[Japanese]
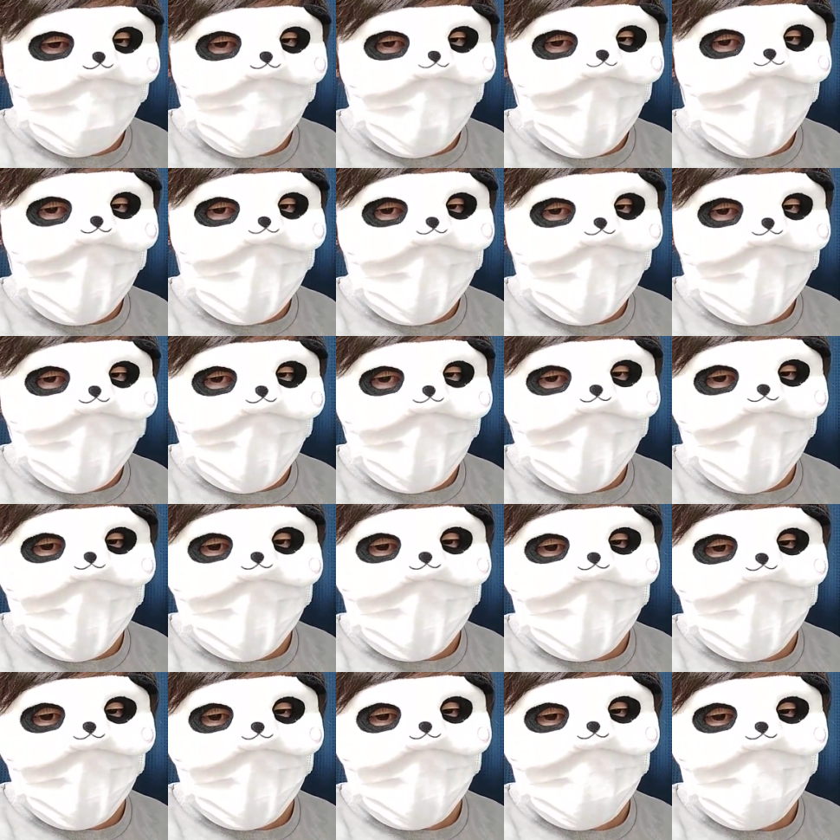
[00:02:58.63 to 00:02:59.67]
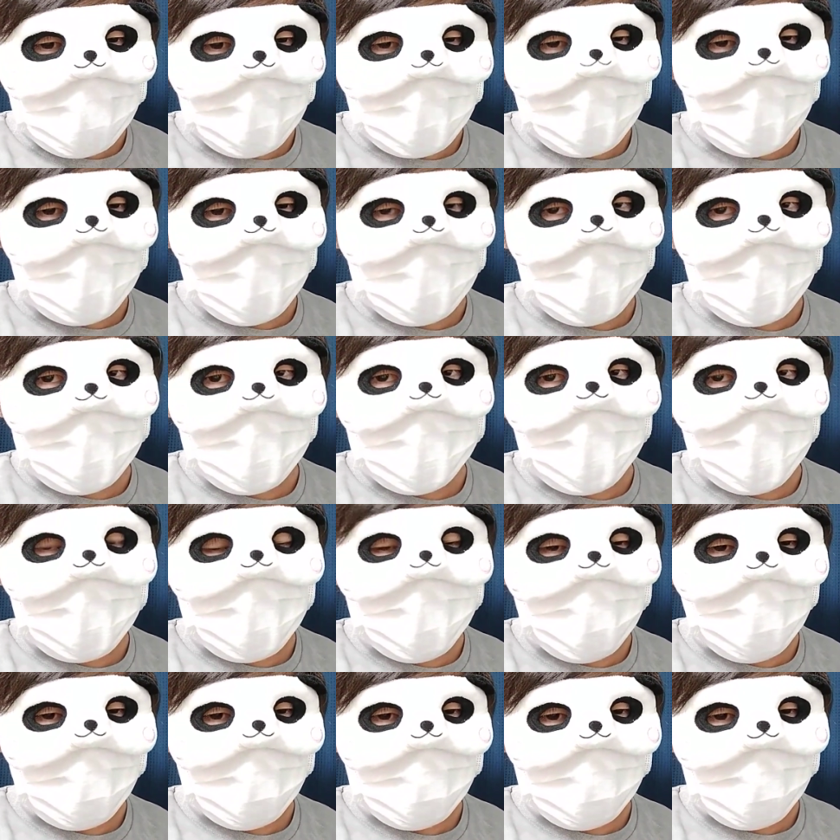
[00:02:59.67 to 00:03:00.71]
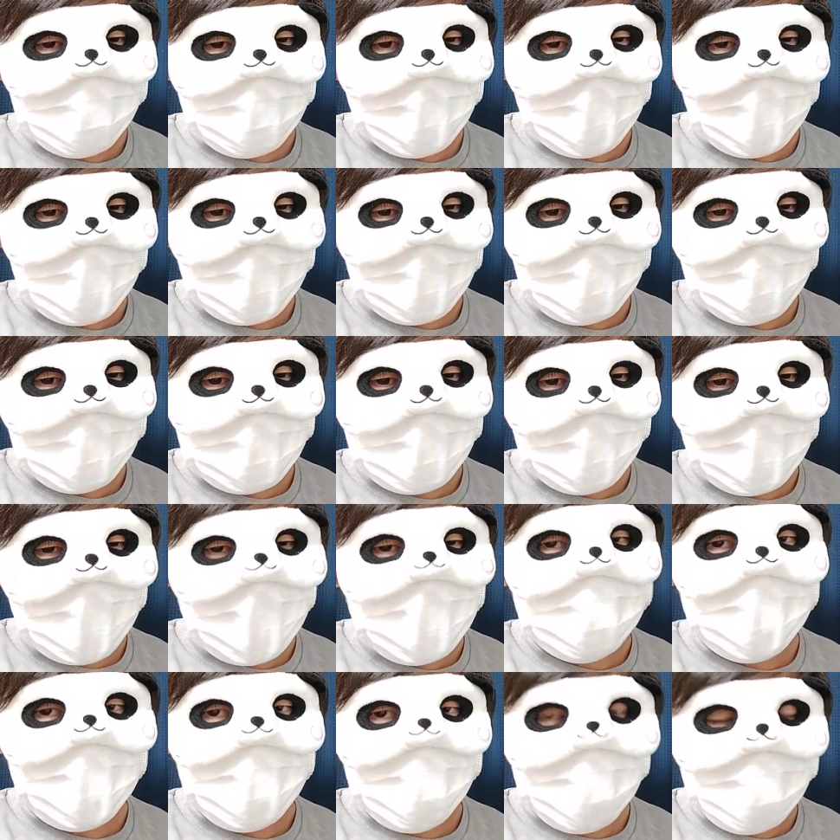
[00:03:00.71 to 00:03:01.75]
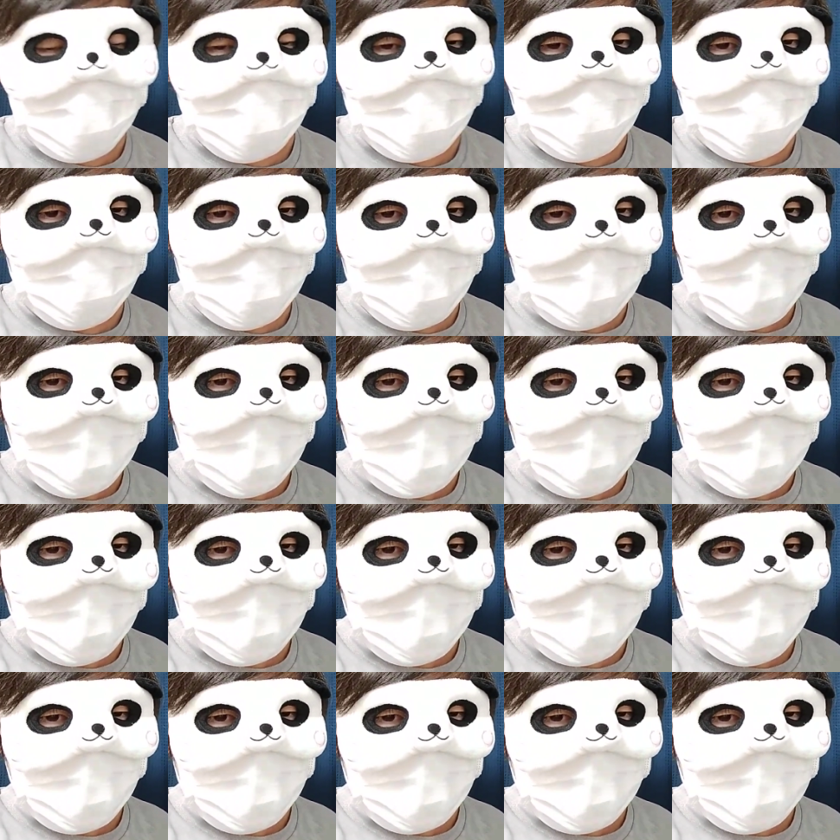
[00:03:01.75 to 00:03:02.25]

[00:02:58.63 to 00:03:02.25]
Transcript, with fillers: 周りに高いね、えー、建物とかあるけど、